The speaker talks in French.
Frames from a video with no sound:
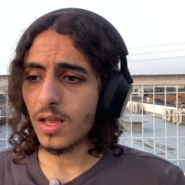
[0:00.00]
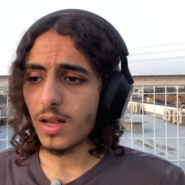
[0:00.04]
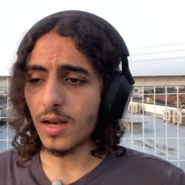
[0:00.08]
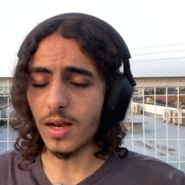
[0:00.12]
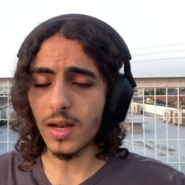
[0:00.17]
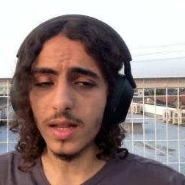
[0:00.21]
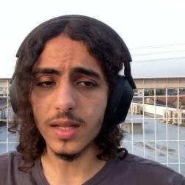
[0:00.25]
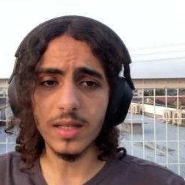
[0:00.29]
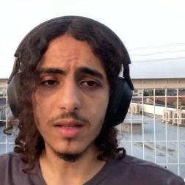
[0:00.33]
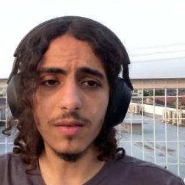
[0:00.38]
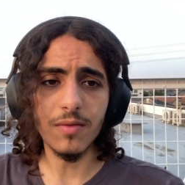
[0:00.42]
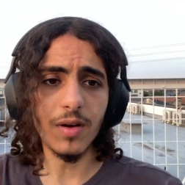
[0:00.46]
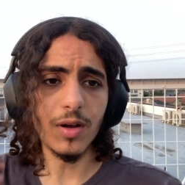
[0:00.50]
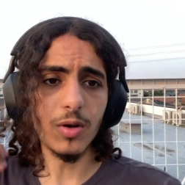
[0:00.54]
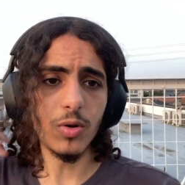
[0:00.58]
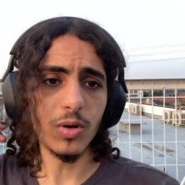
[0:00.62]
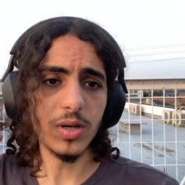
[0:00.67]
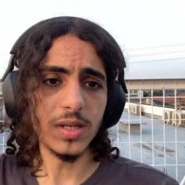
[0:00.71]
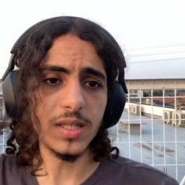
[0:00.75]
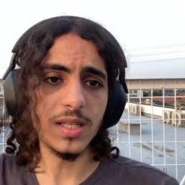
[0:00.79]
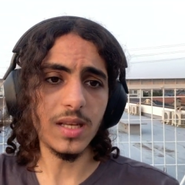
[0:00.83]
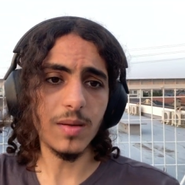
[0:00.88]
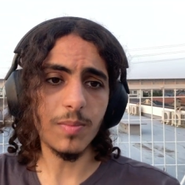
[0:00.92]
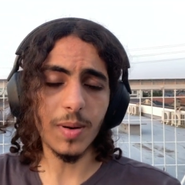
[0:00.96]
là tu es
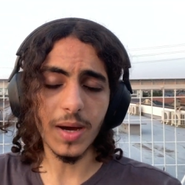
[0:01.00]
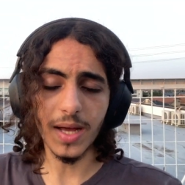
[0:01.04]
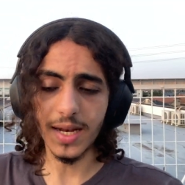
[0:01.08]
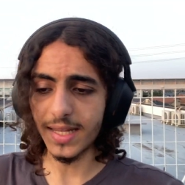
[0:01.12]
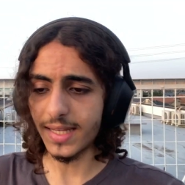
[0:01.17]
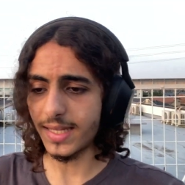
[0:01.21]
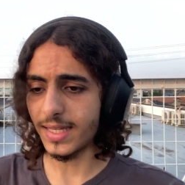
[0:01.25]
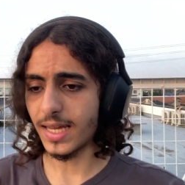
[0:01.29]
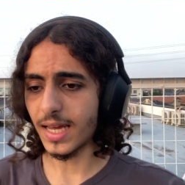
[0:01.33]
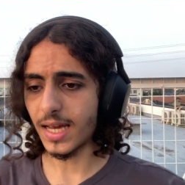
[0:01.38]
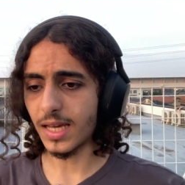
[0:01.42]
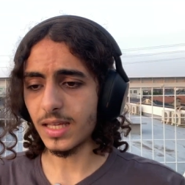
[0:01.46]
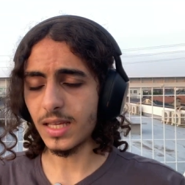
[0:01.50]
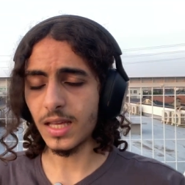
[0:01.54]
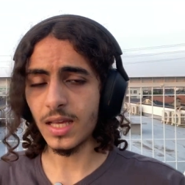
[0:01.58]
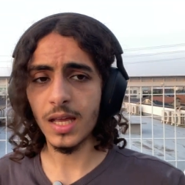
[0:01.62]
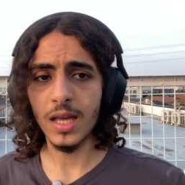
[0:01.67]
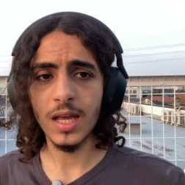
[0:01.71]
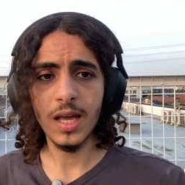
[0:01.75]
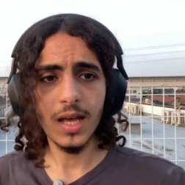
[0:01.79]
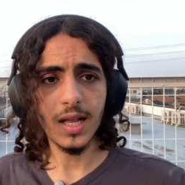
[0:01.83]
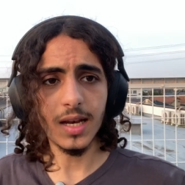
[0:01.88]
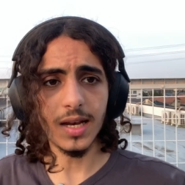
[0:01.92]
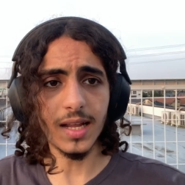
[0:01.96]
valorisé par les
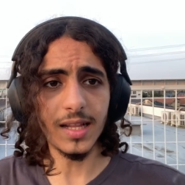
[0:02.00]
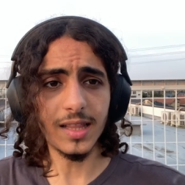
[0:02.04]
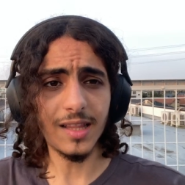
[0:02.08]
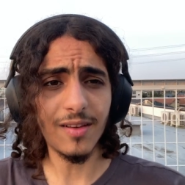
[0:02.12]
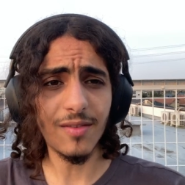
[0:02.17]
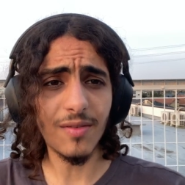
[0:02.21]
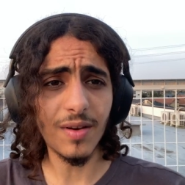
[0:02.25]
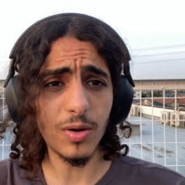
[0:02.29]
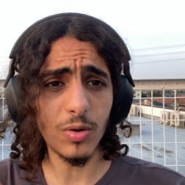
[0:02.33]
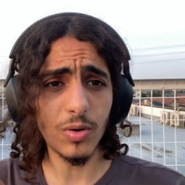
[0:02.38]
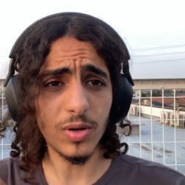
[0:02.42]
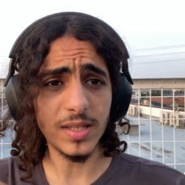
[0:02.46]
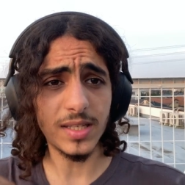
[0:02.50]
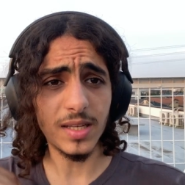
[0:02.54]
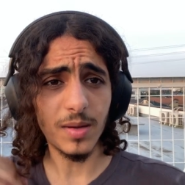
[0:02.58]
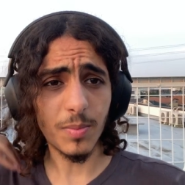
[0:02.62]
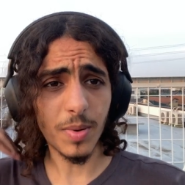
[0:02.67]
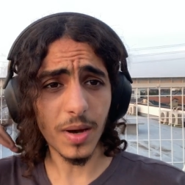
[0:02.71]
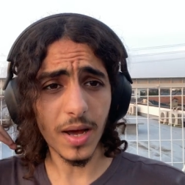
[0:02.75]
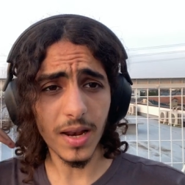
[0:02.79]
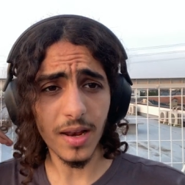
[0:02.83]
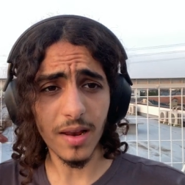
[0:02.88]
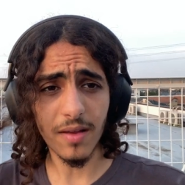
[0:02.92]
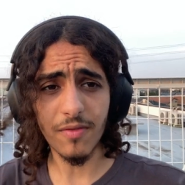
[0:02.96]
guerriers, là tu es valorisé
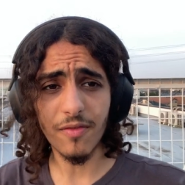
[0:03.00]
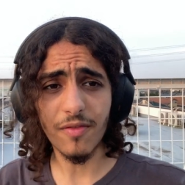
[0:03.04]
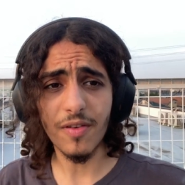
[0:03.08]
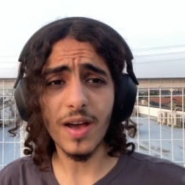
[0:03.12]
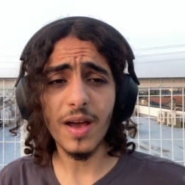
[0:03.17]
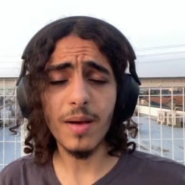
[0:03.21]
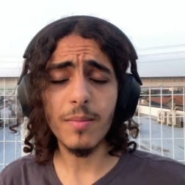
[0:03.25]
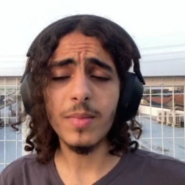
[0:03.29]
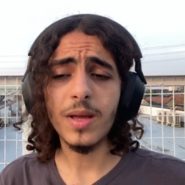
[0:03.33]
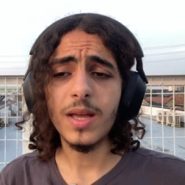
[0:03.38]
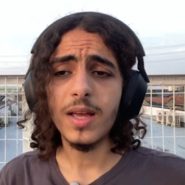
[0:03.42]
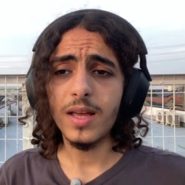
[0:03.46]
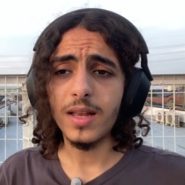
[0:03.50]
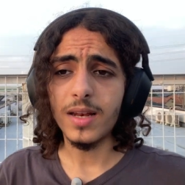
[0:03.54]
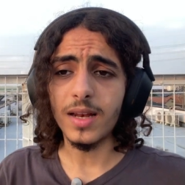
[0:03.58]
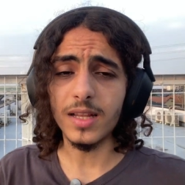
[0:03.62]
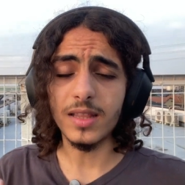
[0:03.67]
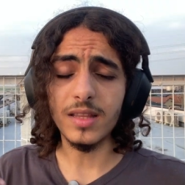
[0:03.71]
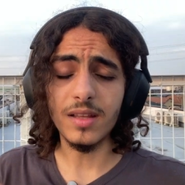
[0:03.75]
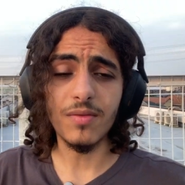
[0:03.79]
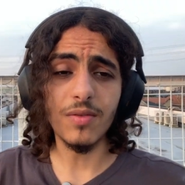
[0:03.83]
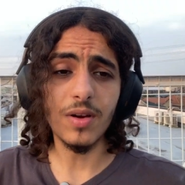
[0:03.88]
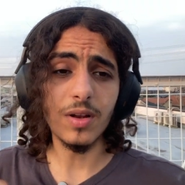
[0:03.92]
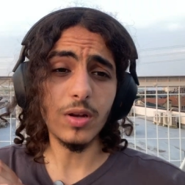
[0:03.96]
par les femmes, là
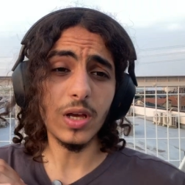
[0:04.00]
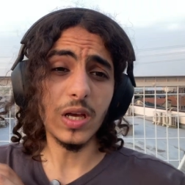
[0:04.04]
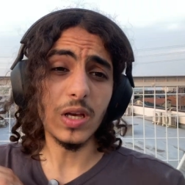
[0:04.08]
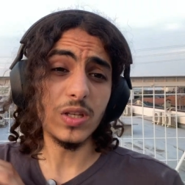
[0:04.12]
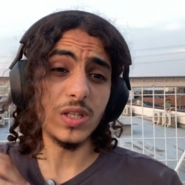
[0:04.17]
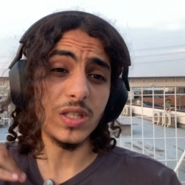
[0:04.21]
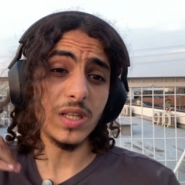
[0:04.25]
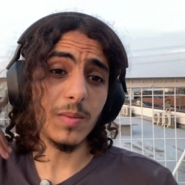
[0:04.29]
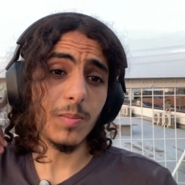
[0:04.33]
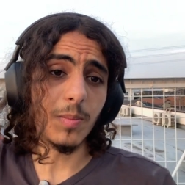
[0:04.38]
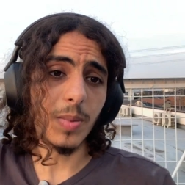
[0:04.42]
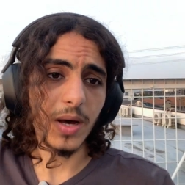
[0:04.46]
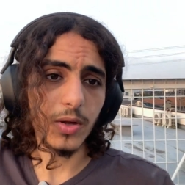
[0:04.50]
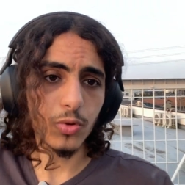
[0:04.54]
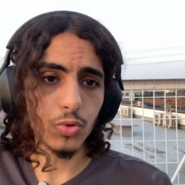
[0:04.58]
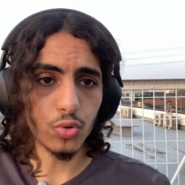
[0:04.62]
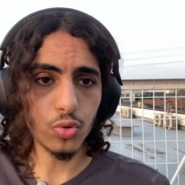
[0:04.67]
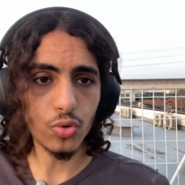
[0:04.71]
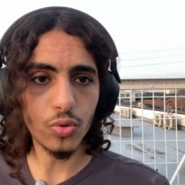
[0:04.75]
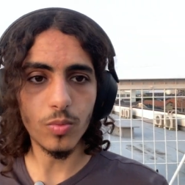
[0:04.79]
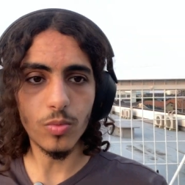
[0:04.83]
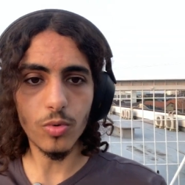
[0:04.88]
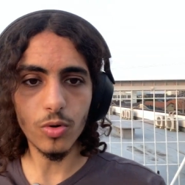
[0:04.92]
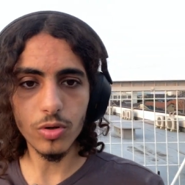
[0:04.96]
tu es valorisé par
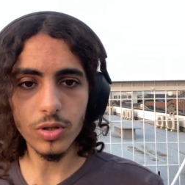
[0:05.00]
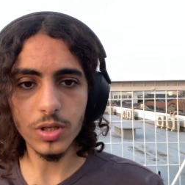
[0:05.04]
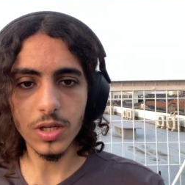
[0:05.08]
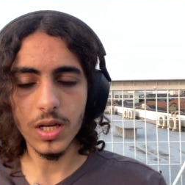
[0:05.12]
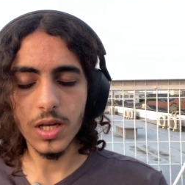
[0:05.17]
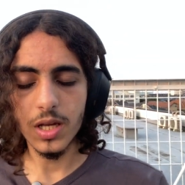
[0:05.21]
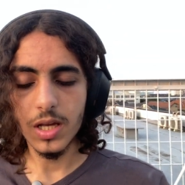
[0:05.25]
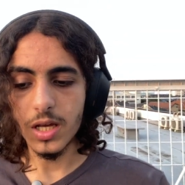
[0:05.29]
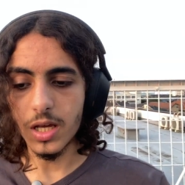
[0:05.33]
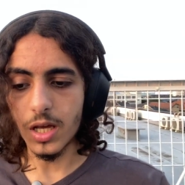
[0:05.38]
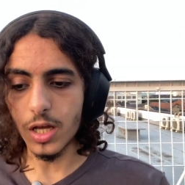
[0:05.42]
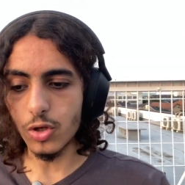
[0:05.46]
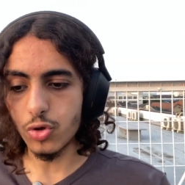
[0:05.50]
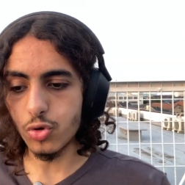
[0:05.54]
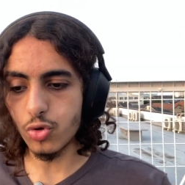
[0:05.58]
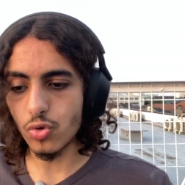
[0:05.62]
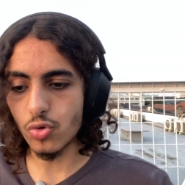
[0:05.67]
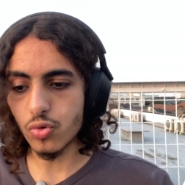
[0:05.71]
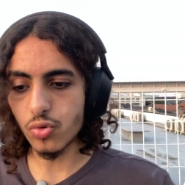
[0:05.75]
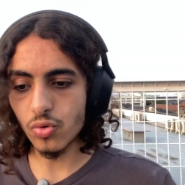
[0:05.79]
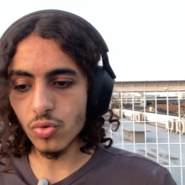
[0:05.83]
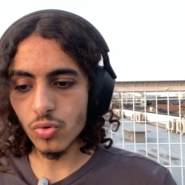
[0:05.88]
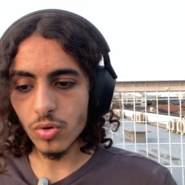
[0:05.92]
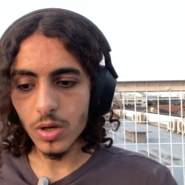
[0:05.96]
tout le monde, et du
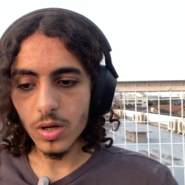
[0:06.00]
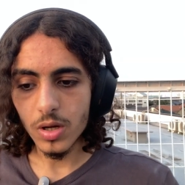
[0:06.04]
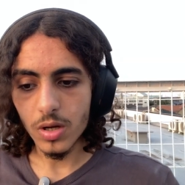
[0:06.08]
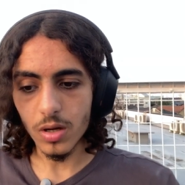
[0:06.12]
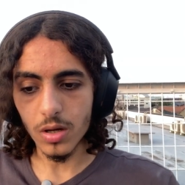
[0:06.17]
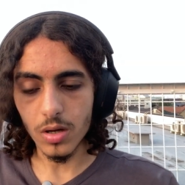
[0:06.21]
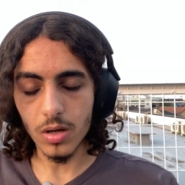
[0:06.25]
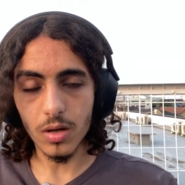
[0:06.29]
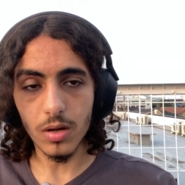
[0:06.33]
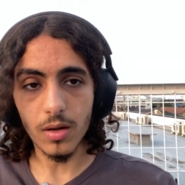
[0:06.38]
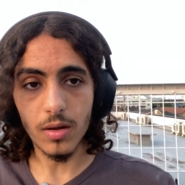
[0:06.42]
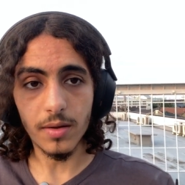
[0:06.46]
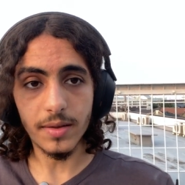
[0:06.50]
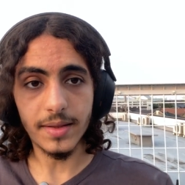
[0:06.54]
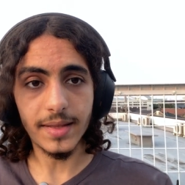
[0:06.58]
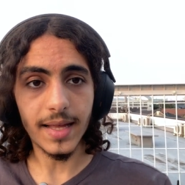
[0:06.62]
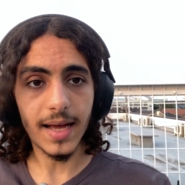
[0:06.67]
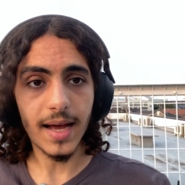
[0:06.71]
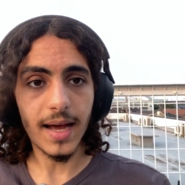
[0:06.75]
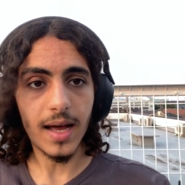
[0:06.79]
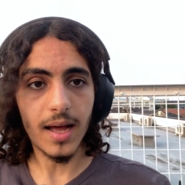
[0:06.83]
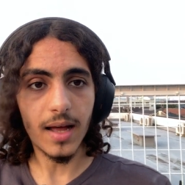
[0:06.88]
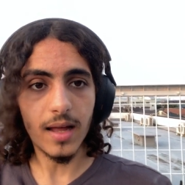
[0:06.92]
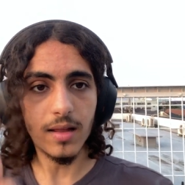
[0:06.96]
coup euh, tu
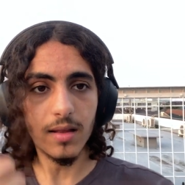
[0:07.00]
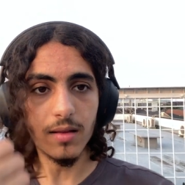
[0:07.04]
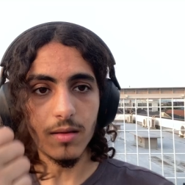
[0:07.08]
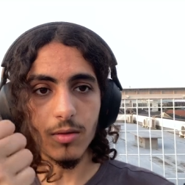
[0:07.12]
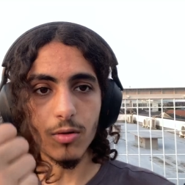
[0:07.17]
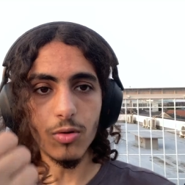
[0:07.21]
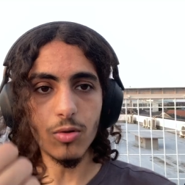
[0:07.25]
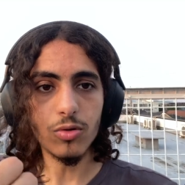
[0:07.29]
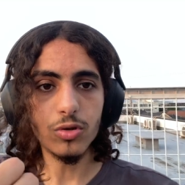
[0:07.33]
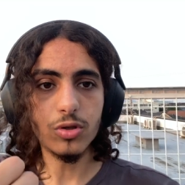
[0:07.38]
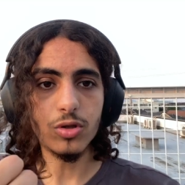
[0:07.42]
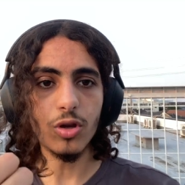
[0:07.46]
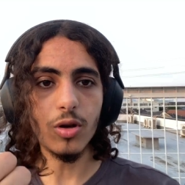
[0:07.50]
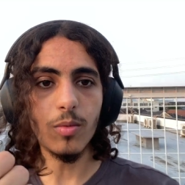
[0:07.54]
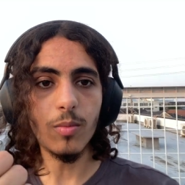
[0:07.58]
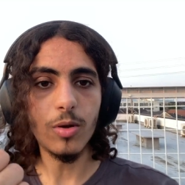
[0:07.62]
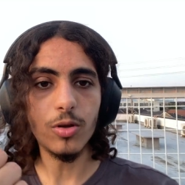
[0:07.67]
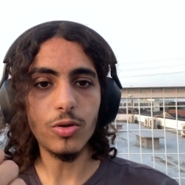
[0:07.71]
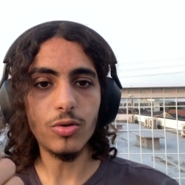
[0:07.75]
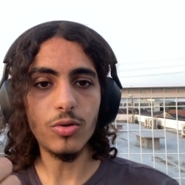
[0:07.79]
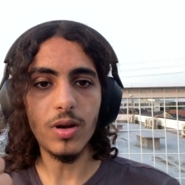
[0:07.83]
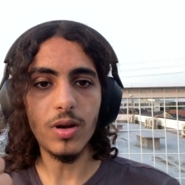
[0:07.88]
as non seulement de